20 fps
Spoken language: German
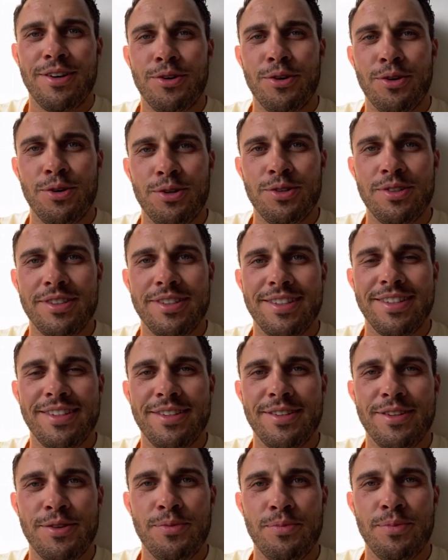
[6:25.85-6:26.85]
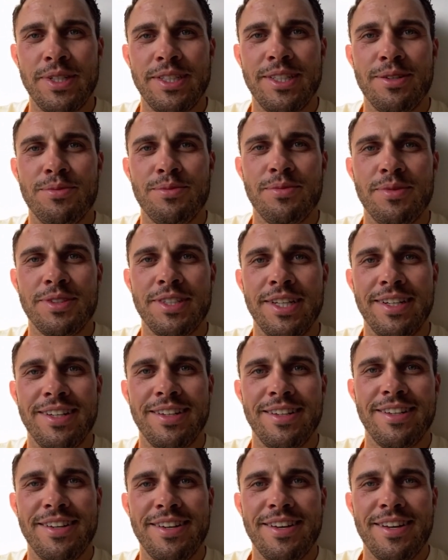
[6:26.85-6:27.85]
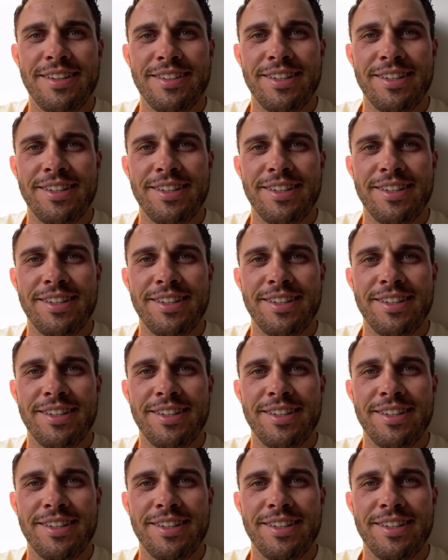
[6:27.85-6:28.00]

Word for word: Und mit dem Titel